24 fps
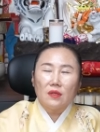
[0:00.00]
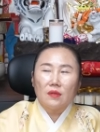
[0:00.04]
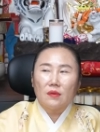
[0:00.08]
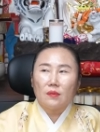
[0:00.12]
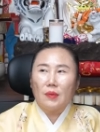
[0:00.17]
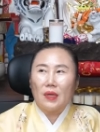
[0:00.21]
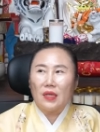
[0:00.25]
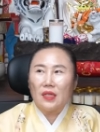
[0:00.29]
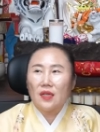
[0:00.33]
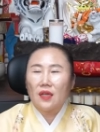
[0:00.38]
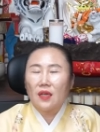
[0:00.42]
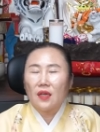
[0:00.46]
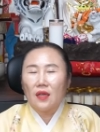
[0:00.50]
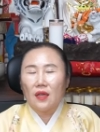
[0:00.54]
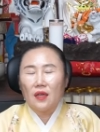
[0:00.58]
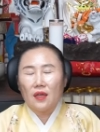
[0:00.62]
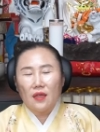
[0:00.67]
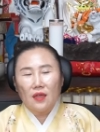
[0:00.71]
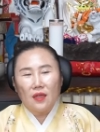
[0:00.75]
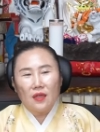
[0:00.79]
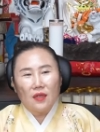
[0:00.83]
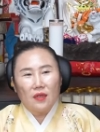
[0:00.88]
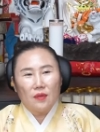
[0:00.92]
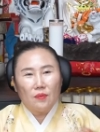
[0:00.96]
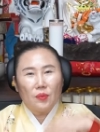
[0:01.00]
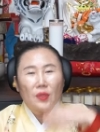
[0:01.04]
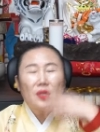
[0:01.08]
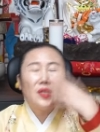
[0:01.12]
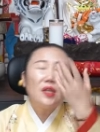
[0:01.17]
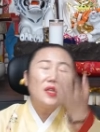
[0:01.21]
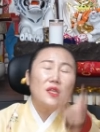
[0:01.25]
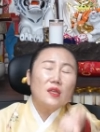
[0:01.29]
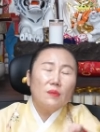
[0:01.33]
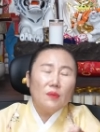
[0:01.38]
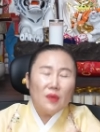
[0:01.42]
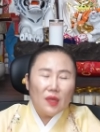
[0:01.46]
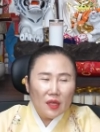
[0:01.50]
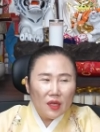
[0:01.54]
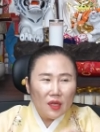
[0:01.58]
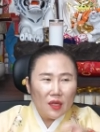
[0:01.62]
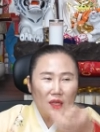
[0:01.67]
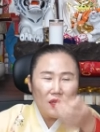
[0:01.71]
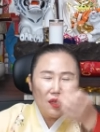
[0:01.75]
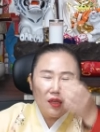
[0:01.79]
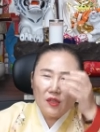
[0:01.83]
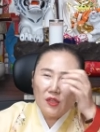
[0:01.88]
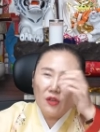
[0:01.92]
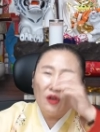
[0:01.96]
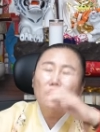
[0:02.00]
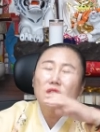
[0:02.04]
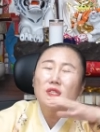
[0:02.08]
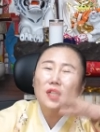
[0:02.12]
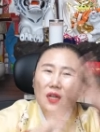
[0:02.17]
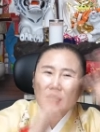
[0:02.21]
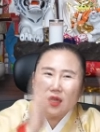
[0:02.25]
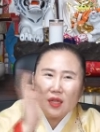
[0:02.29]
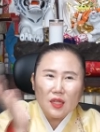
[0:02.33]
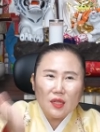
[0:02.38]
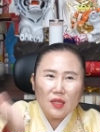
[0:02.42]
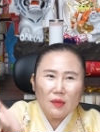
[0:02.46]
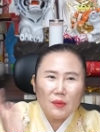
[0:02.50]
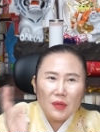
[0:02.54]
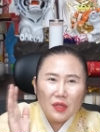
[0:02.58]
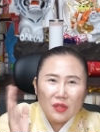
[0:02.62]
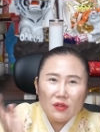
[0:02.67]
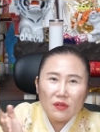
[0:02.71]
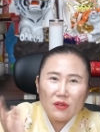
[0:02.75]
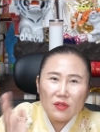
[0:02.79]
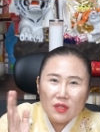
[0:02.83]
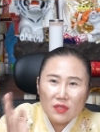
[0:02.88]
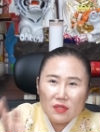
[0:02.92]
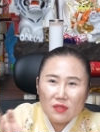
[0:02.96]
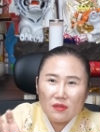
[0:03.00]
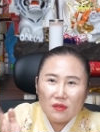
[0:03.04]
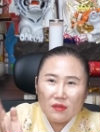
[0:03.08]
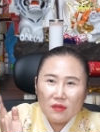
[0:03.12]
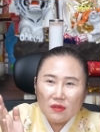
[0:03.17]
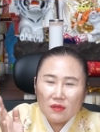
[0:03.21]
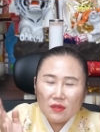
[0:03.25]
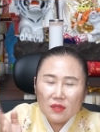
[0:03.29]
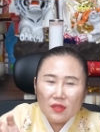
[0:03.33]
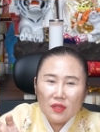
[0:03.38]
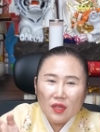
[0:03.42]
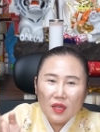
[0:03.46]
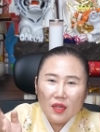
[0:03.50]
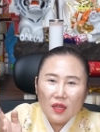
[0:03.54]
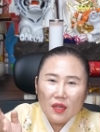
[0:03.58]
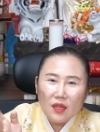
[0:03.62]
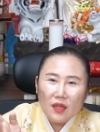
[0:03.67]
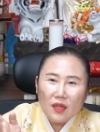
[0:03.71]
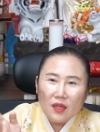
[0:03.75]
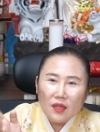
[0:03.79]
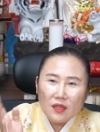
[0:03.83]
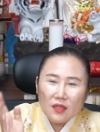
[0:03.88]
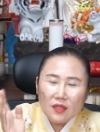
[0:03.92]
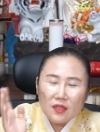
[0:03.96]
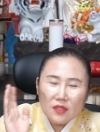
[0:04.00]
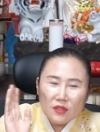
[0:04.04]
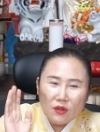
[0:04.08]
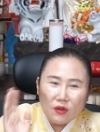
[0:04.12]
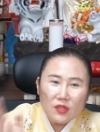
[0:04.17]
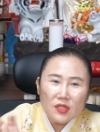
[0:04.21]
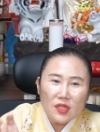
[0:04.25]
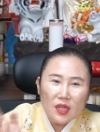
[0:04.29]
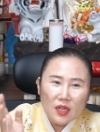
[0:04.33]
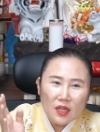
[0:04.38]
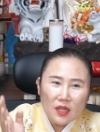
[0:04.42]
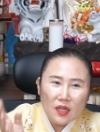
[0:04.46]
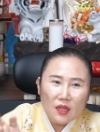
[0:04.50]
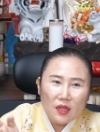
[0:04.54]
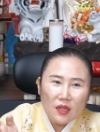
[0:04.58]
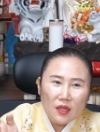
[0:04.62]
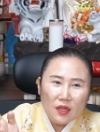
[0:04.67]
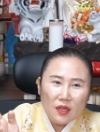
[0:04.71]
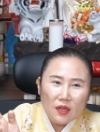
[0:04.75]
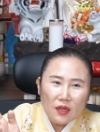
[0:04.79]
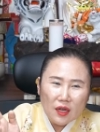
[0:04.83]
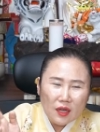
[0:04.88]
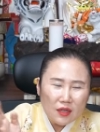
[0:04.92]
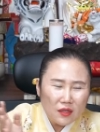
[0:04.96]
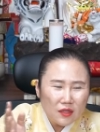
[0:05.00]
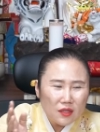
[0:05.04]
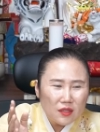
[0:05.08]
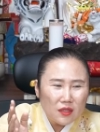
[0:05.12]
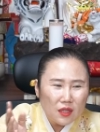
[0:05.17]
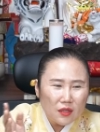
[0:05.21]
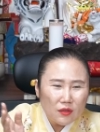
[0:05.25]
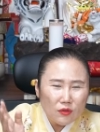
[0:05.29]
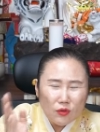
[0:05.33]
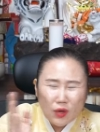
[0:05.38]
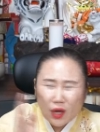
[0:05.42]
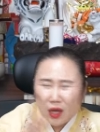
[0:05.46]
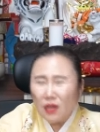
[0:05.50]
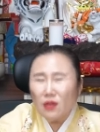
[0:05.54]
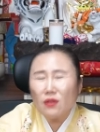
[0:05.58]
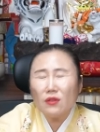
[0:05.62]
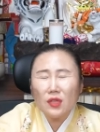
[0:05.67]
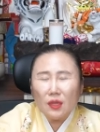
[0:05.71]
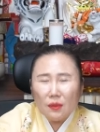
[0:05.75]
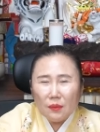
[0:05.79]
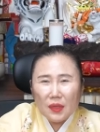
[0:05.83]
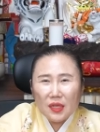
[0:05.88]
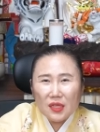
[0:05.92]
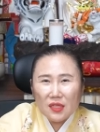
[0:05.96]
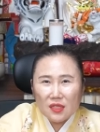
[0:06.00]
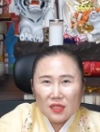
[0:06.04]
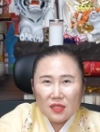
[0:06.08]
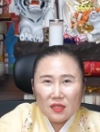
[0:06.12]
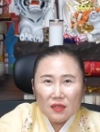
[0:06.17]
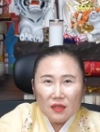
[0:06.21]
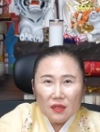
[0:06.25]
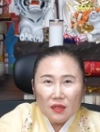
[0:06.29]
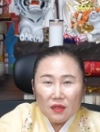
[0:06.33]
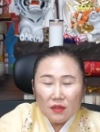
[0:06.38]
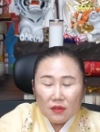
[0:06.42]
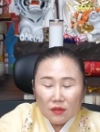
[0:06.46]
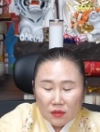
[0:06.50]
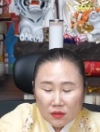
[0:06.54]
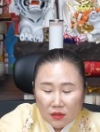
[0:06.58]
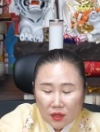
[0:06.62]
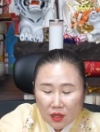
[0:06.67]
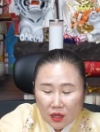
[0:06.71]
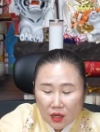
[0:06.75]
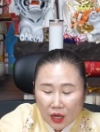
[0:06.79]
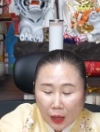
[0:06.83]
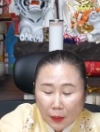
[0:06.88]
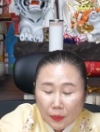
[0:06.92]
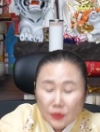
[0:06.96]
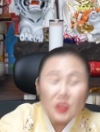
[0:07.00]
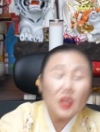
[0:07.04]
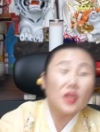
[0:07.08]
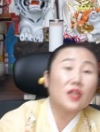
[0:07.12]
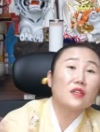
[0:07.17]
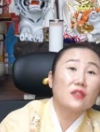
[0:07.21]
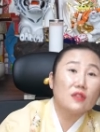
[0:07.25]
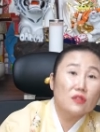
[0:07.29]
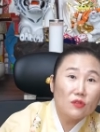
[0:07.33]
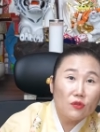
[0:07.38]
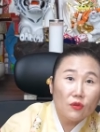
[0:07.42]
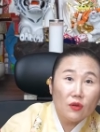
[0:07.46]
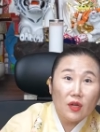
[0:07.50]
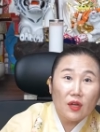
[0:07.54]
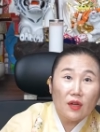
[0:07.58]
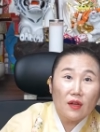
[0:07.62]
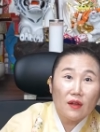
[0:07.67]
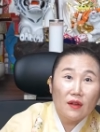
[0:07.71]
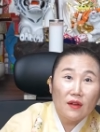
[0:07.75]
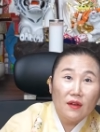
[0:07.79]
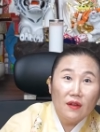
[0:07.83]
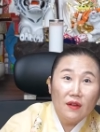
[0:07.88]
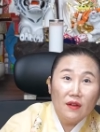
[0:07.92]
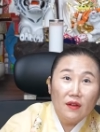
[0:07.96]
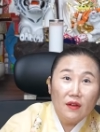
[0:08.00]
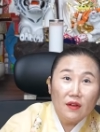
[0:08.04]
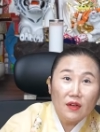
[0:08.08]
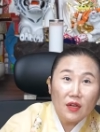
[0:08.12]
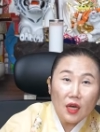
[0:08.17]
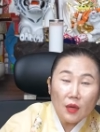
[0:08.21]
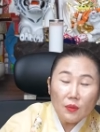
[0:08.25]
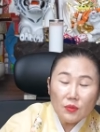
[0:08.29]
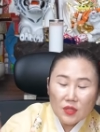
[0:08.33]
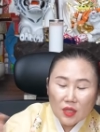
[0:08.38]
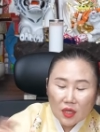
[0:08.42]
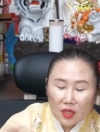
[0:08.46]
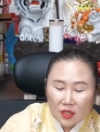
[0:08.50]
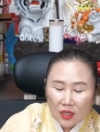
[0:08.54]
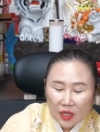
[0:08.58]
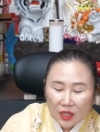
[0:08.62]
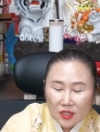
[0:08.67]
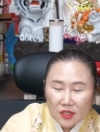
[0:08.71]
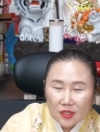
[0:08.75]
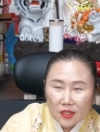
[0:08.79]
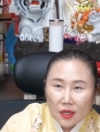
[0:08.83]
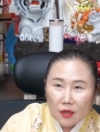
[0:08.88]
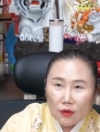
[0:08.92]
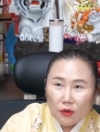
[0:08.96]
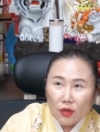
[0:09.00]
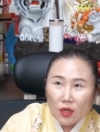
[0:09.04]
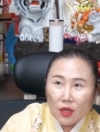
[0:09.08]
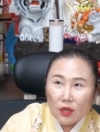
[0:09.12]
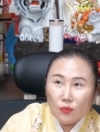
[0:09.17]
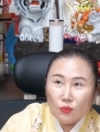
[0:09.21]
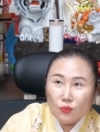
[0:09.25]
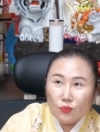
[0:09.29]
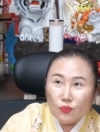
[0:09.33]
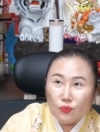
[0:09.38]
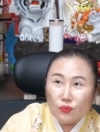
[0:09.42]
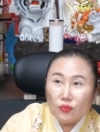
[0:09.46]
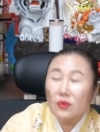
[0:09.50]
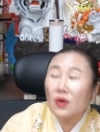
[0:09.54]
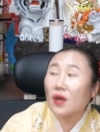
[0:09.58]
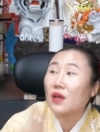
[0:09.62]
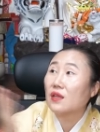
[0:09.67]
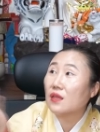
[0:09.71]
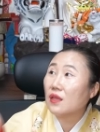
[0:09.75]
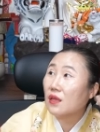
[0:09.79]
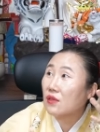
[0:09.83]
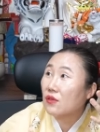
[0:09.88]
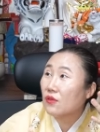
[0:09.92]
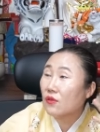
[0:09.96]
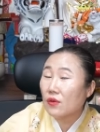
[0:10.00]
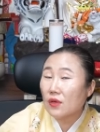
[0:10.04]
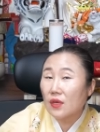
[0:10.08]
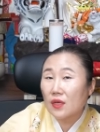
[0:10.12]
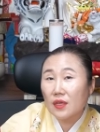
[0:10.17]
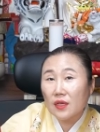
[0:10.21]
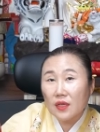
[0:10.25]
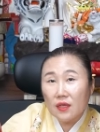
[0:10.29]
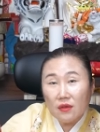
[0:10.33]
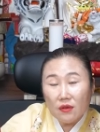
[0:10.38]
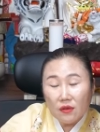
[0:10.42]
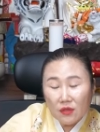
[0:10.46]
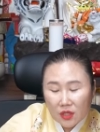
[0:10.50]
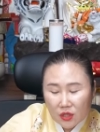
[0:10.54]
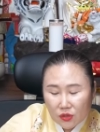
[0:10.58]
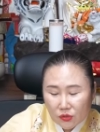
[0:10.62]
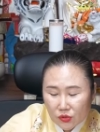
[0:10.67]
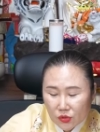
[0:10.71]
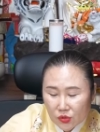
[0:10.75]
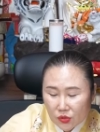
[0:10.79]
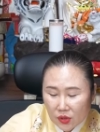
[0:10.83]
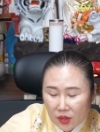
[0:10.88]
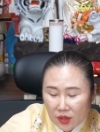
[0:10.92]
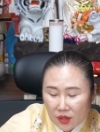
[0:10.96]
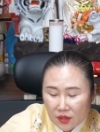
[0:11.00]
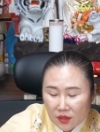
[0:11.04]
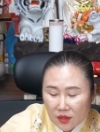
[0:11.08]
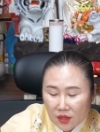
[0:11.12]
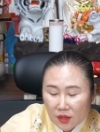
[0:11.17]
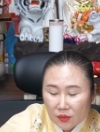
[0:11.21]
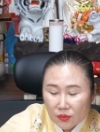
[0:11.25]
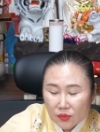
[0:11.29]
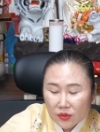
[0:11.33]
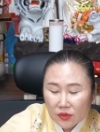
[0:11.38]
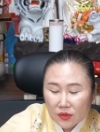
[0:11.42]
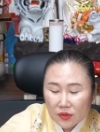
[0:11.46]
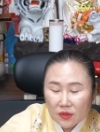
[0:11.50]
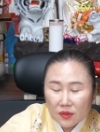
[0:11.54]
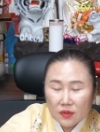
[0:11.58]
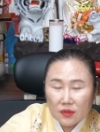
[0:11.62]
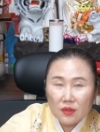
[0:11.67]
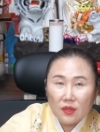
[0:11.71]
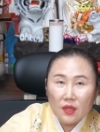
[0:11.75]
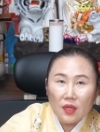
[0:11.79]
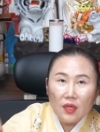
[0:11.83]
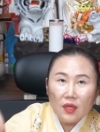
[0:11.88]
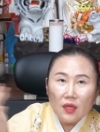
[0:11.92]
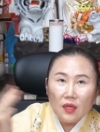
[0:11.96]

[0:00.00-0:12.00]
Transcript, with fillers: 만약에 피디님이 영상을 하나 만들어 놨어. 근데 그 영상이 아 그때는 꽝이었단 말이지. 근데 갑자기 뜨는 거야. 갑자기 다시 새롭게 부각이 되는 거야. 이런 기운 속에 있는 이분들은